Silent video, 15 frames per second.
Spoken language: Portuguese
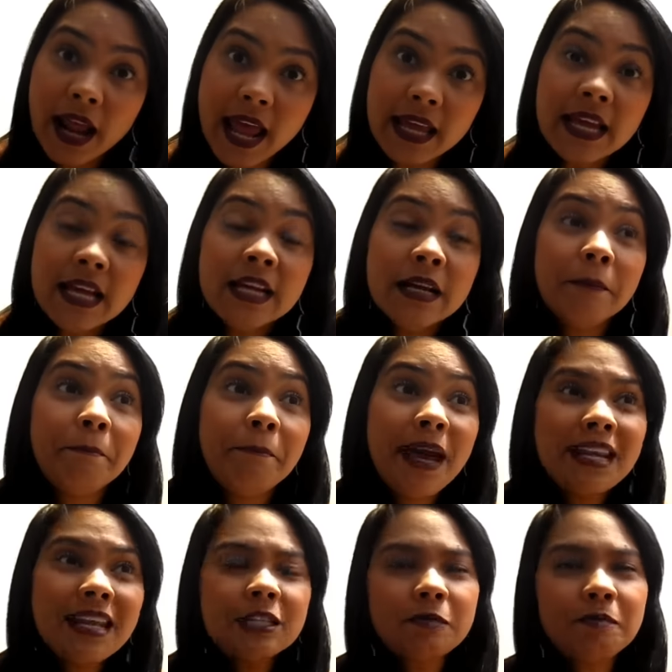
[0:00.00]
porém
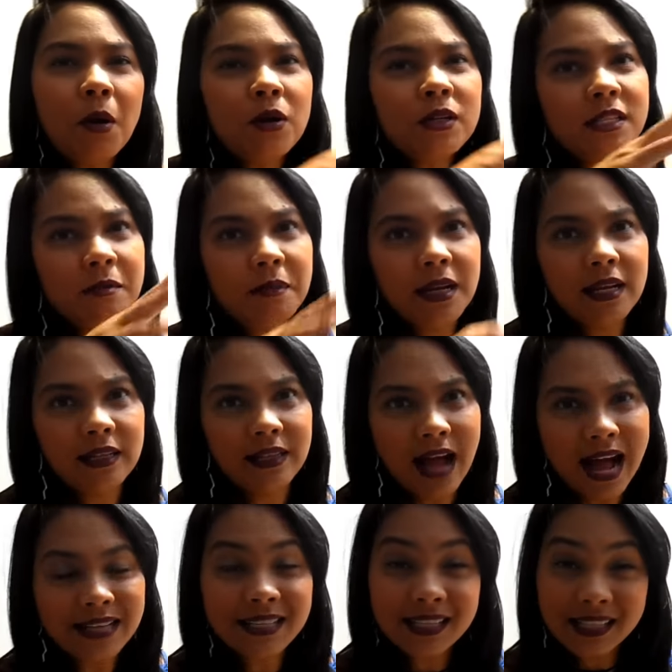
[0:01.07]
pelas
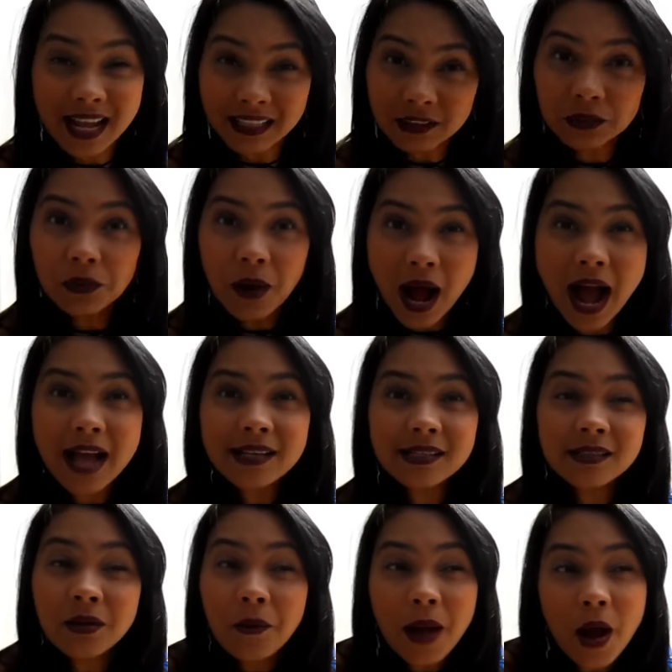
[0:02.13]
possibilidades
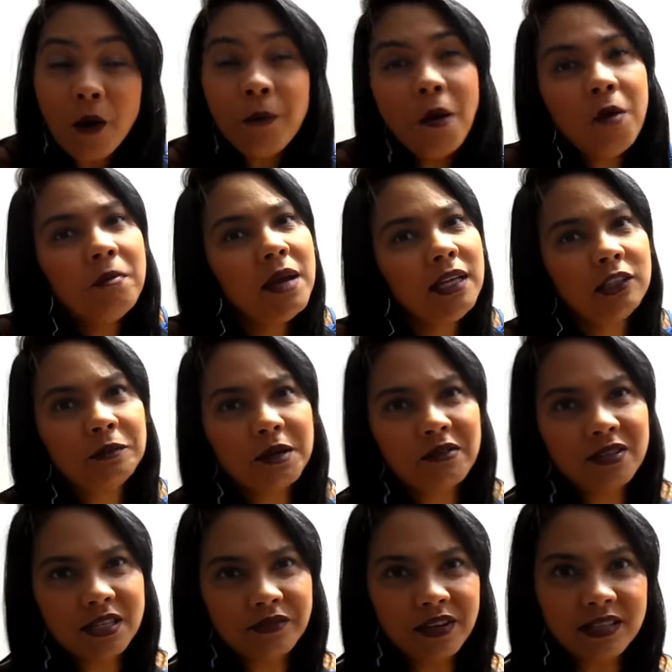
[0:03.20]
atuais, não é o momento
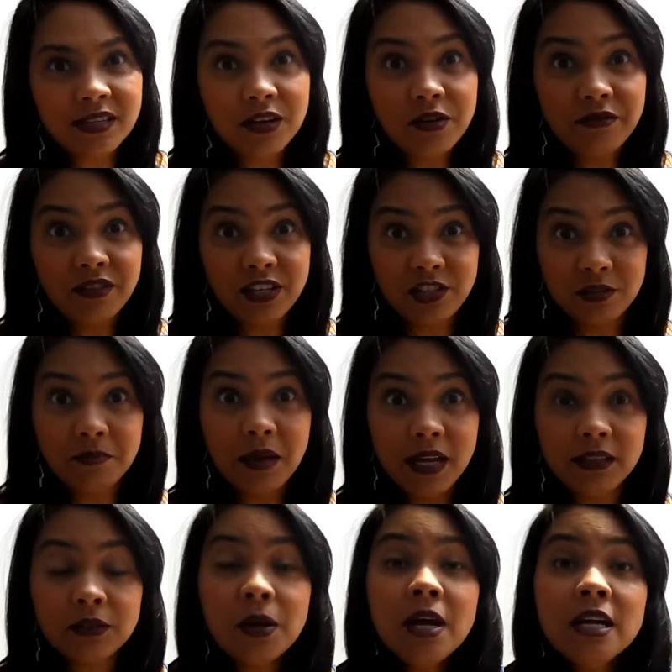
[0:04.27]
para você fazer o
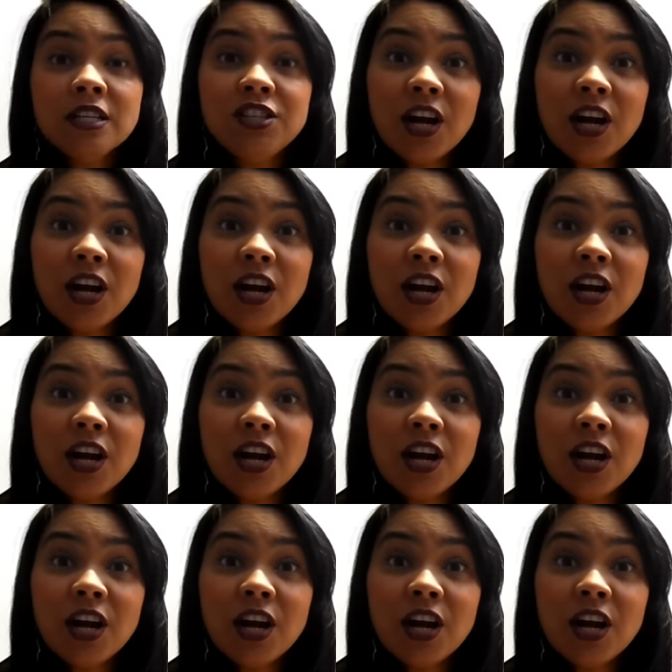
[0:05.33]
investimento.